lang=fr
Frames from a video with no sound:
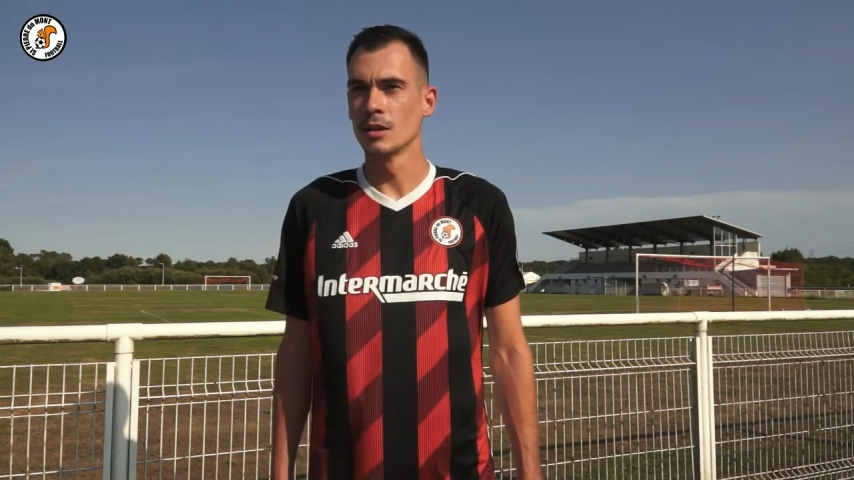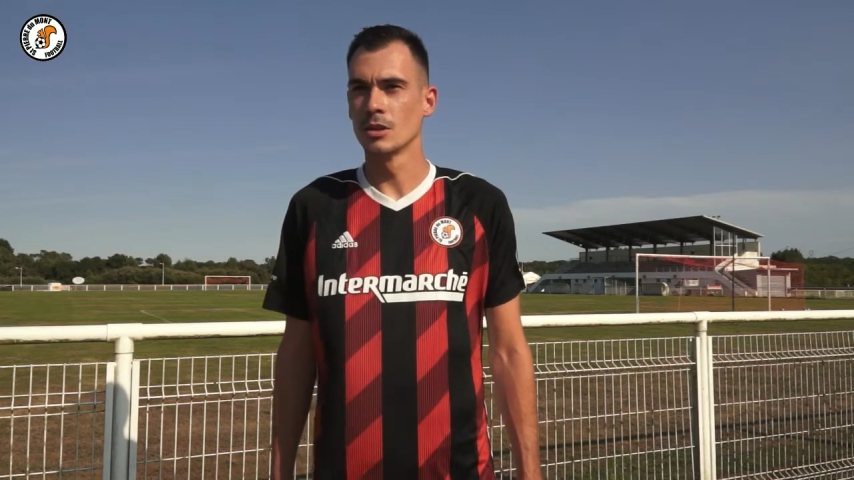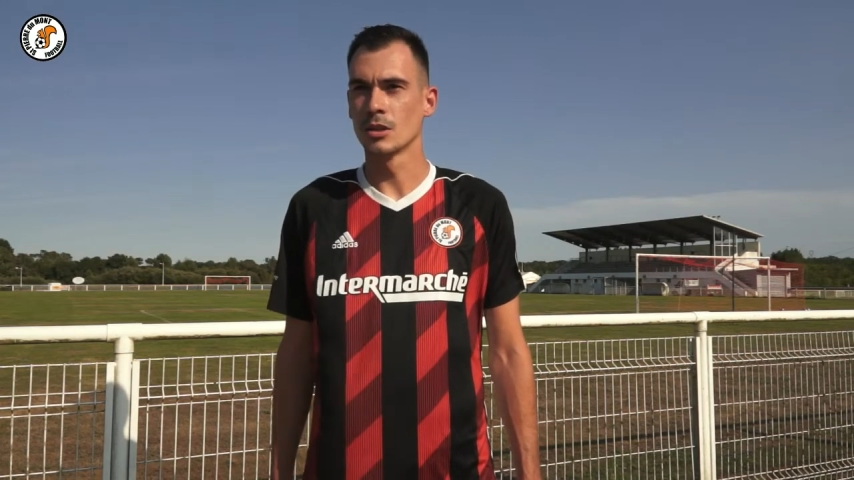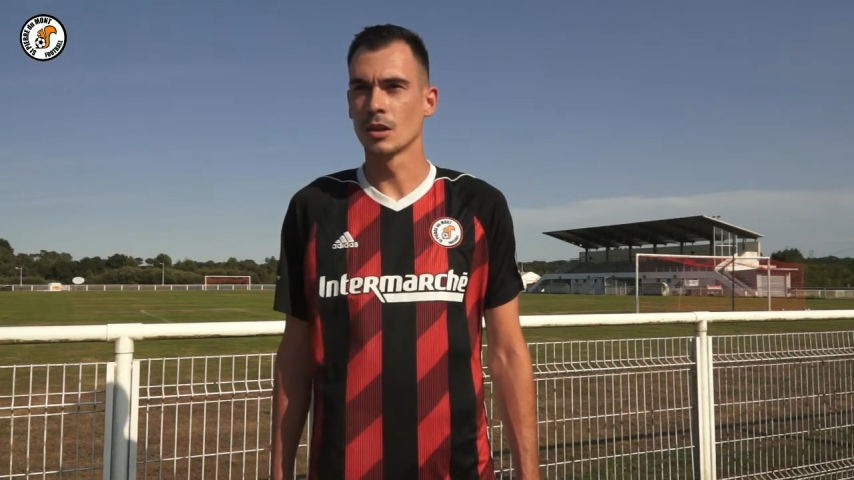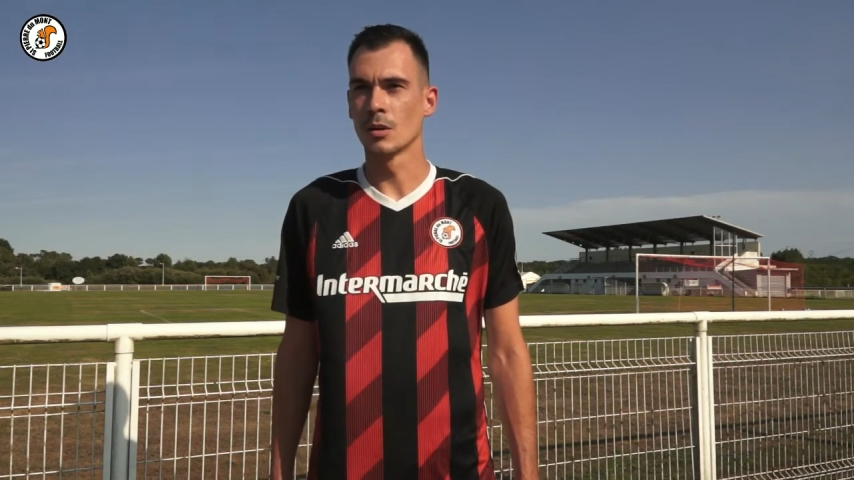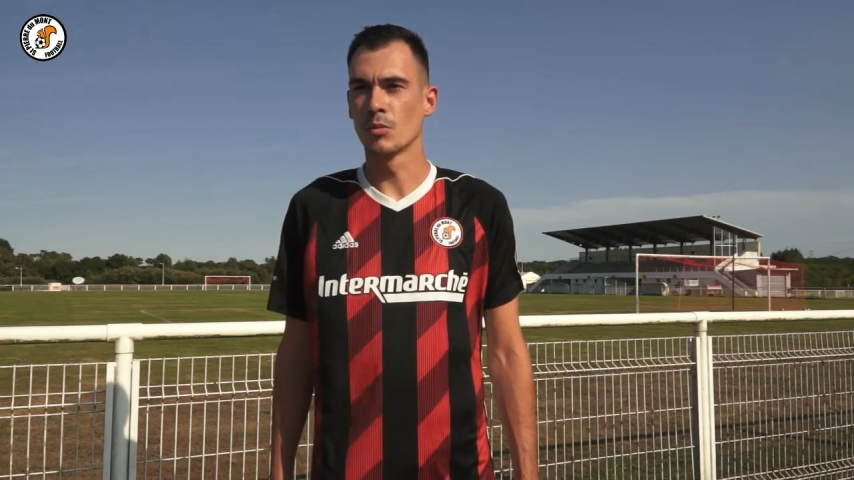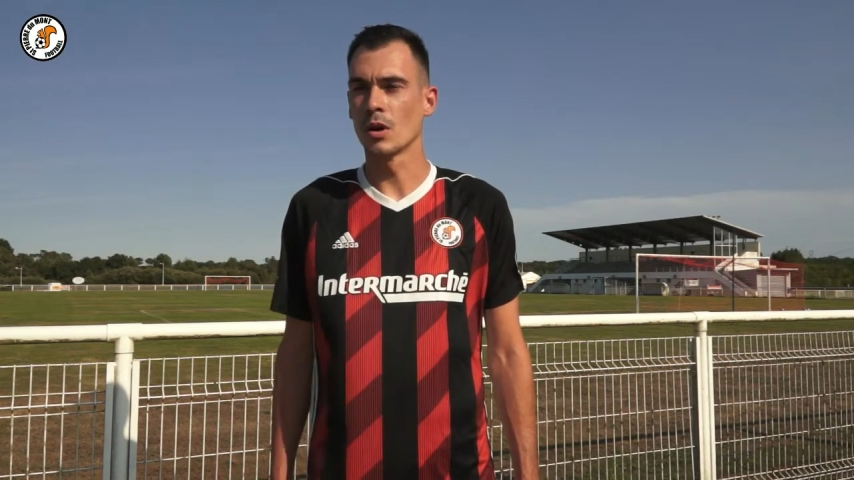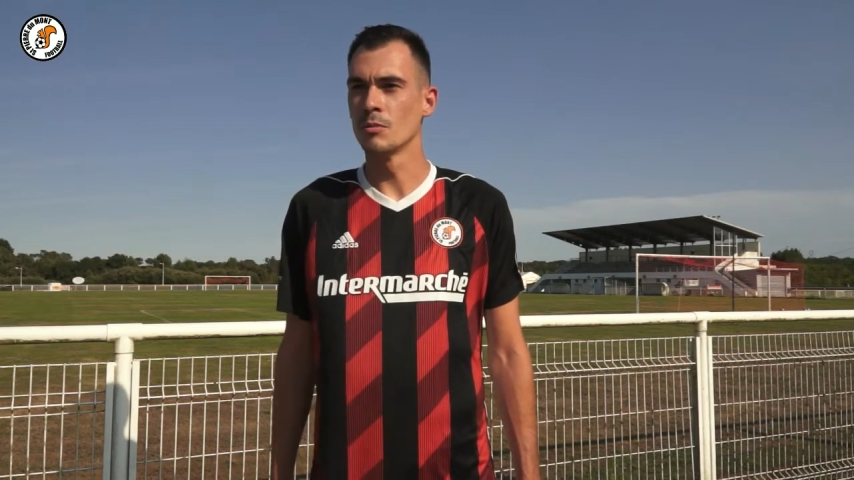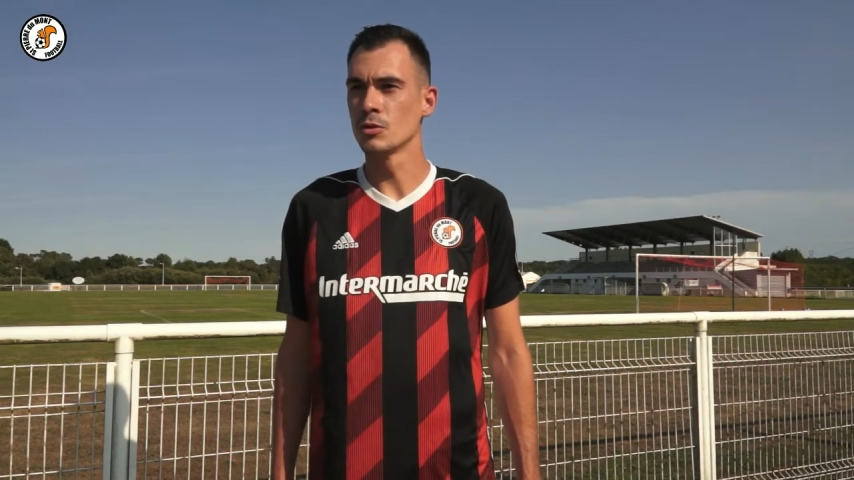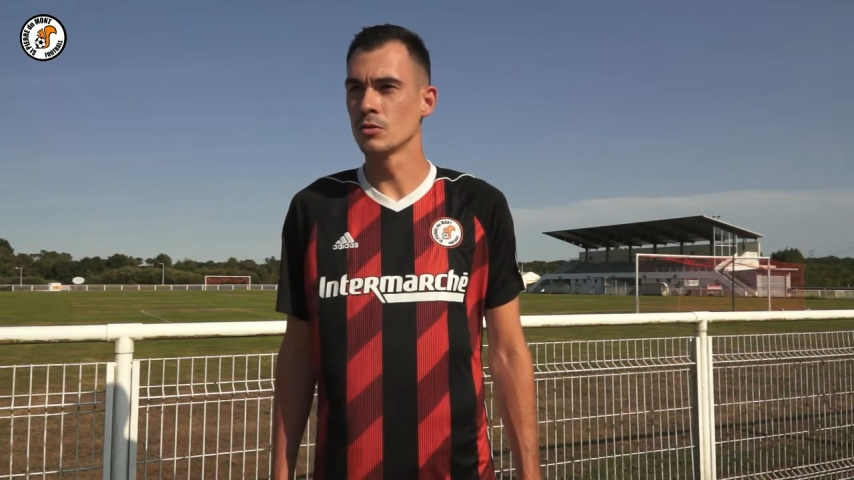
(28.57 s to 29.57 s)
J'ai pour
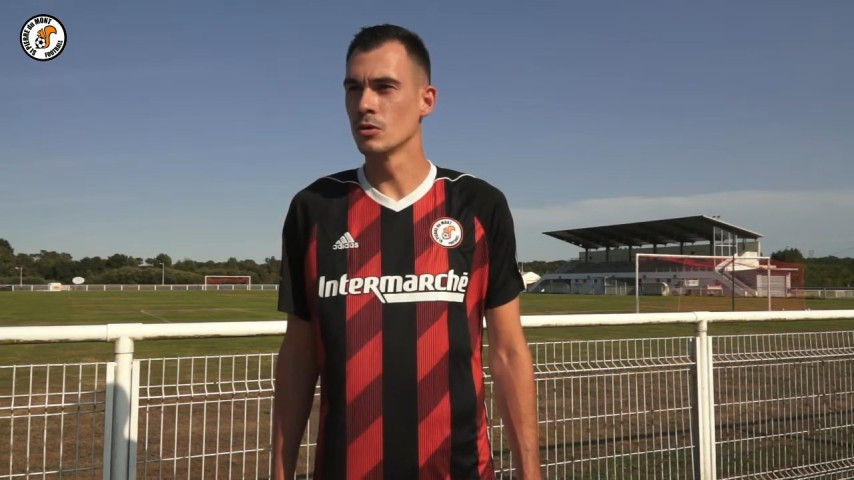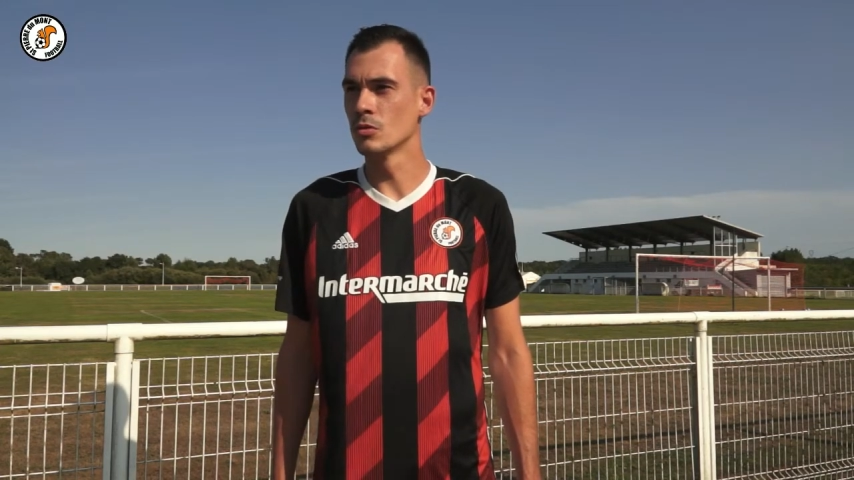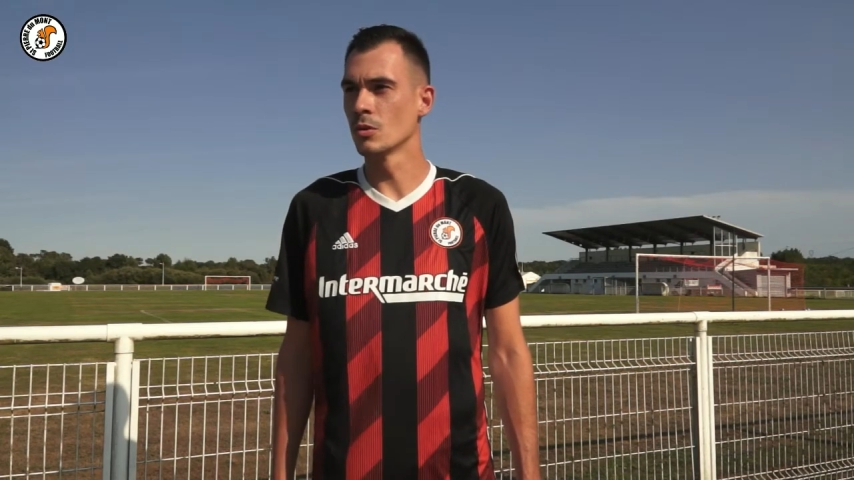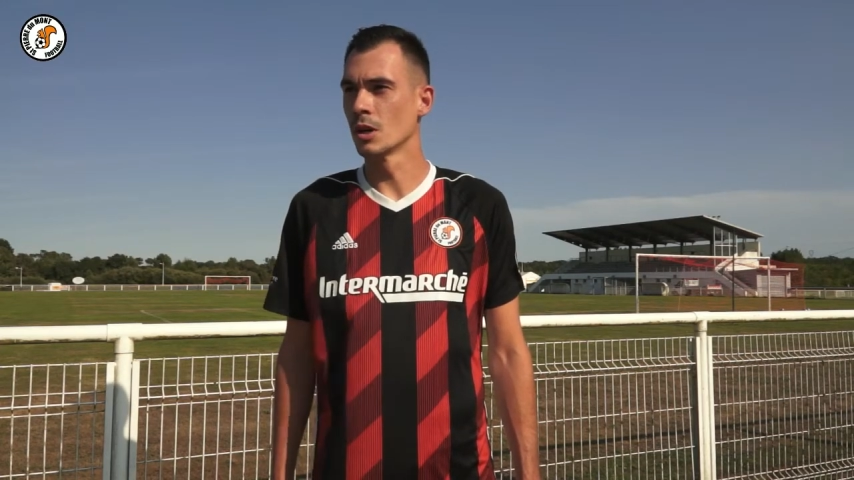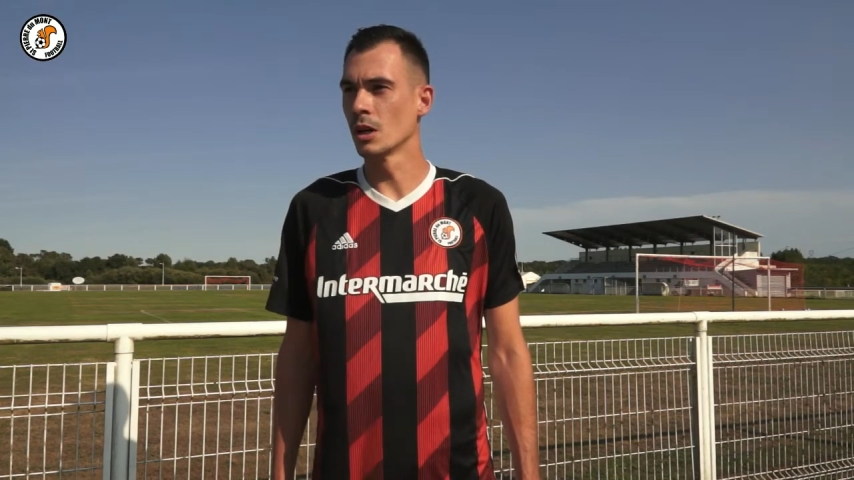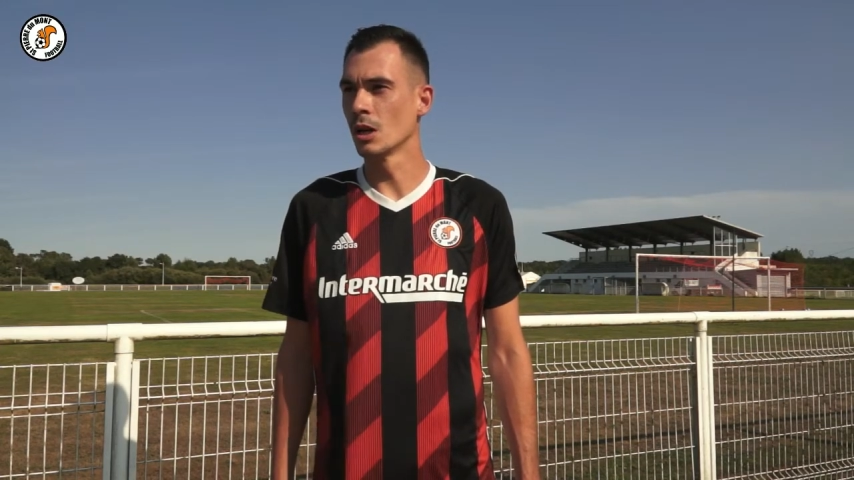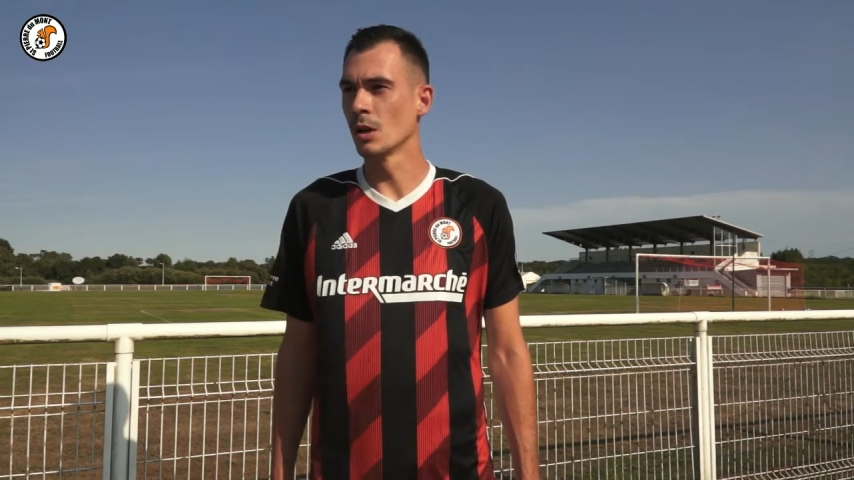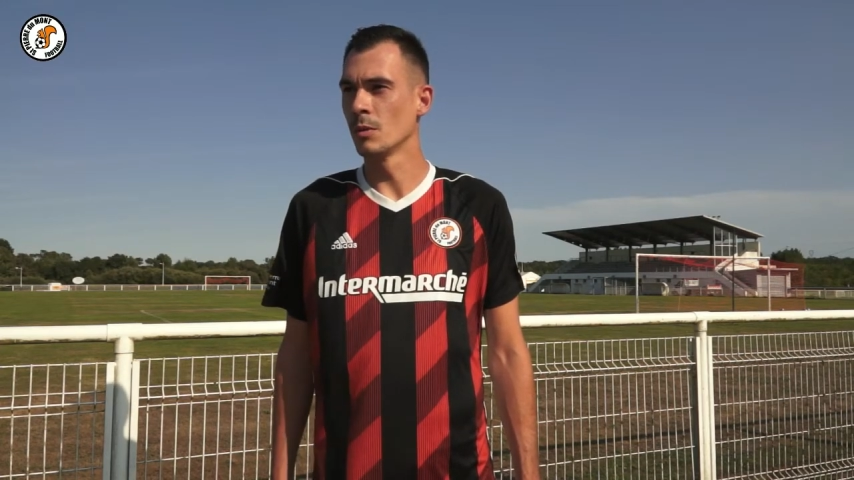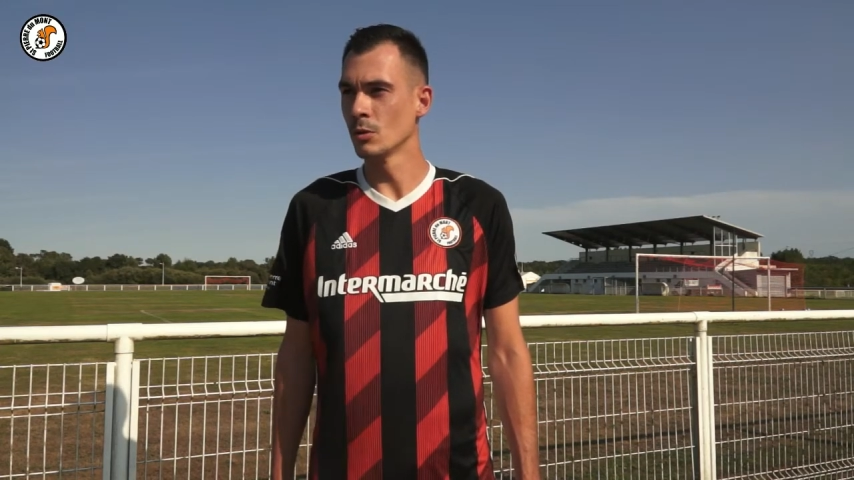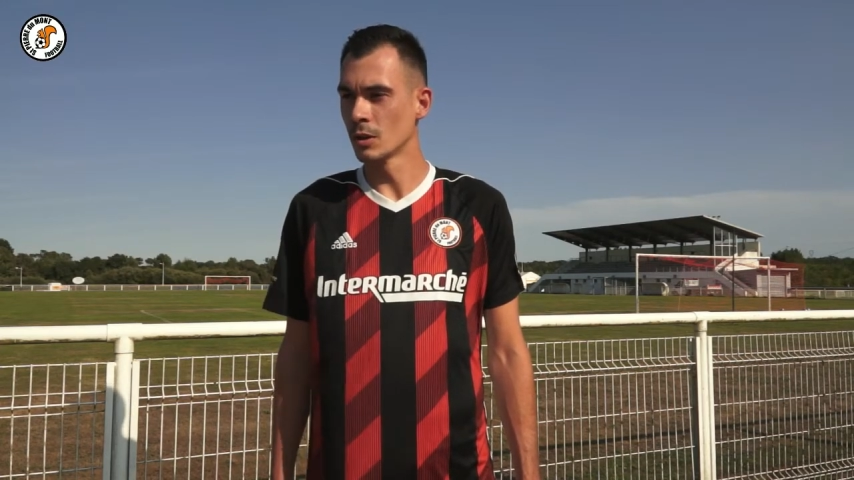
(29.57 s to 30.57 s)
habitude de
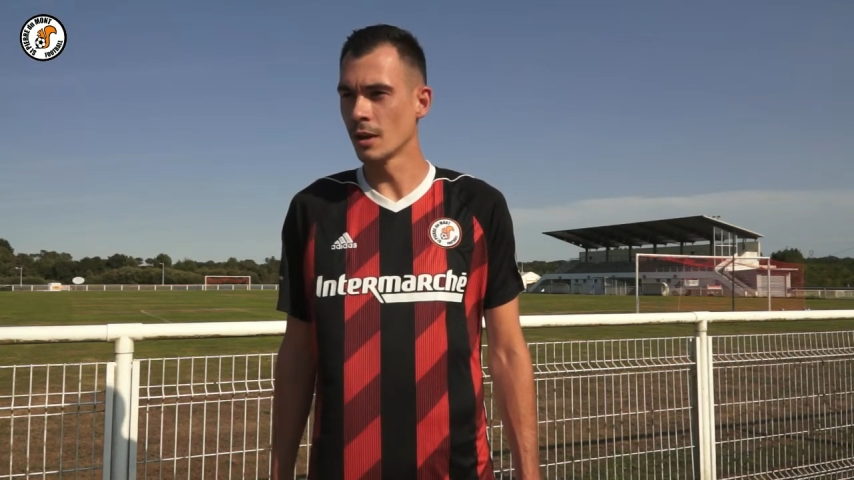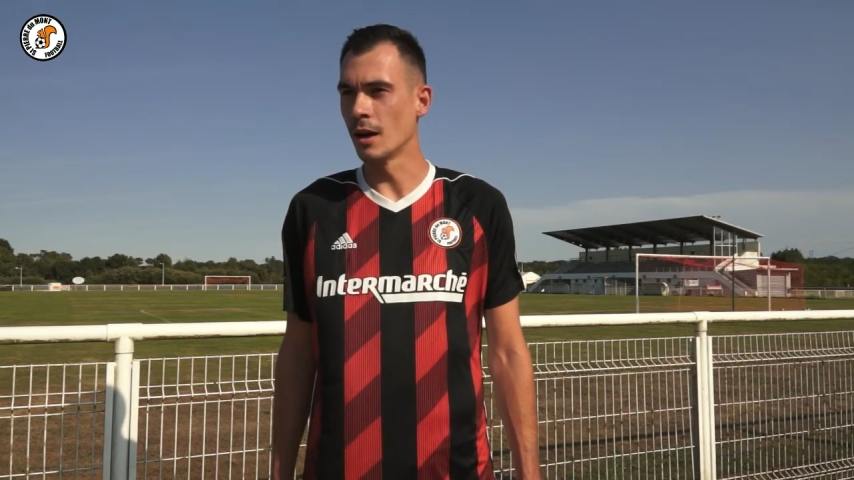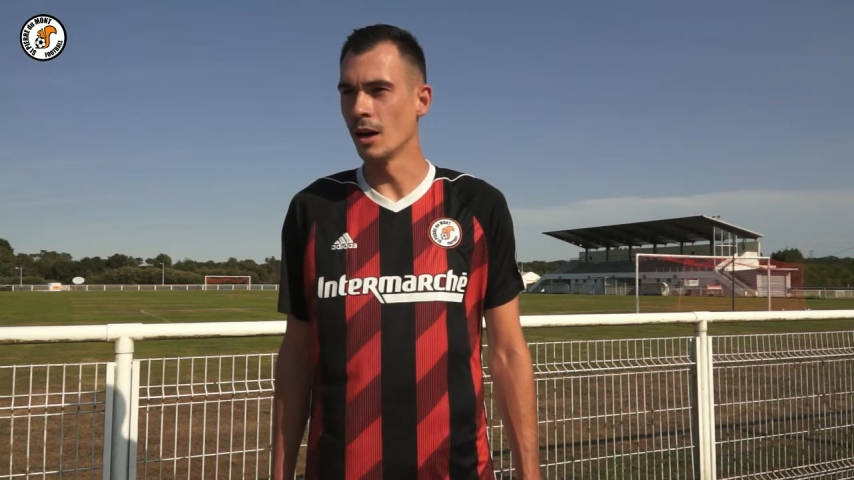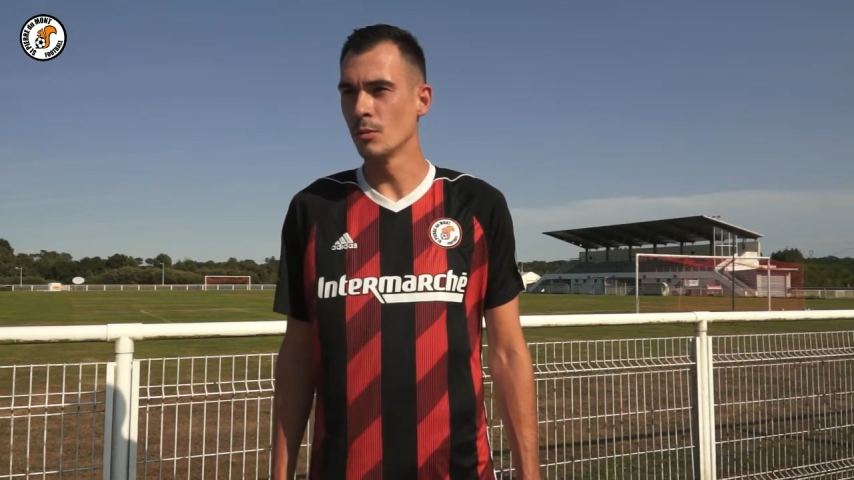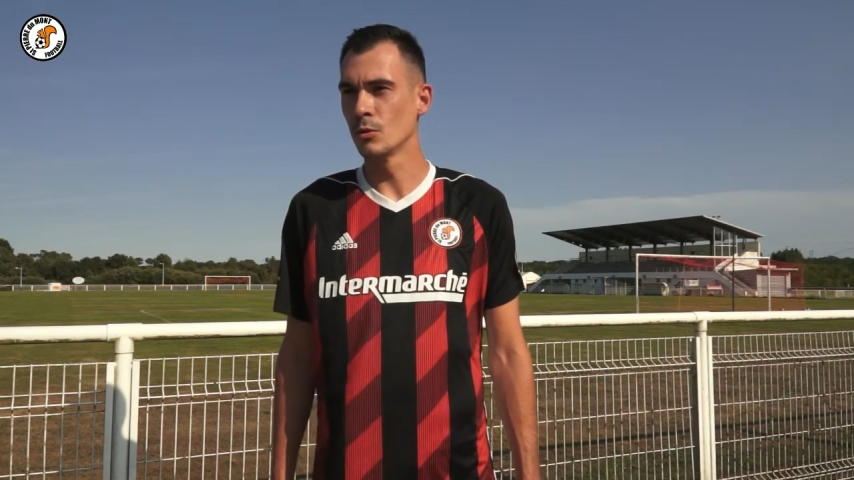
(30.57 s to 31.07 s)
jouer milieu de terrain,